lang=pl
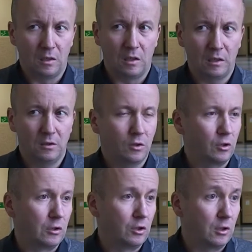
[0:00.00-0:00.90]
i radnych,
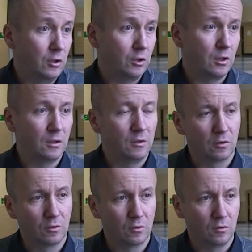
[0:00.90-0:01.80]
czy też części radnych,
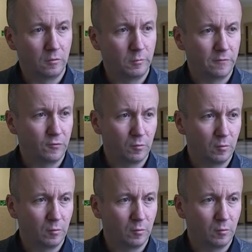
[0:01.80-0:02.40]
tylko Platformy